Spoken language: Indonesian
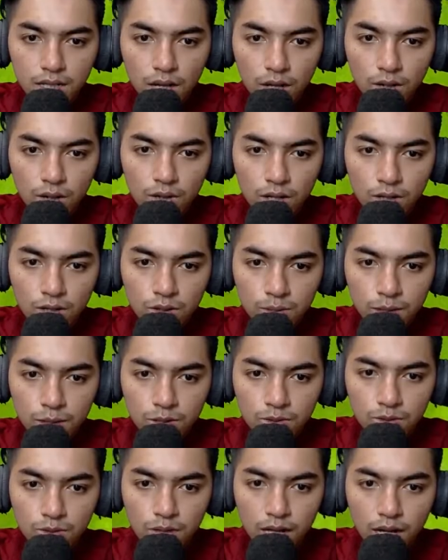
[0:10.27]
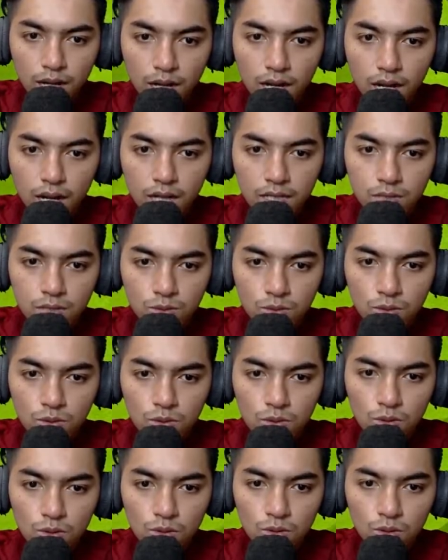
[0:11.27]
Ronaldo maju, nice.
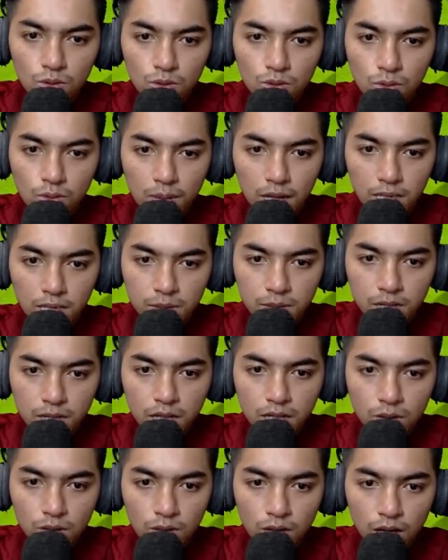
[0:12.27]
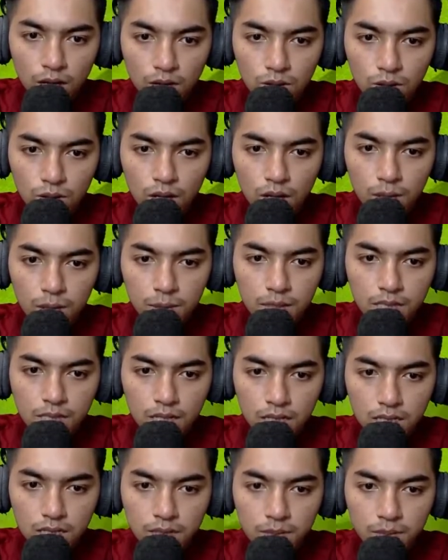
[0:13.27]
Uh, mantap sekali Ronaldo mencari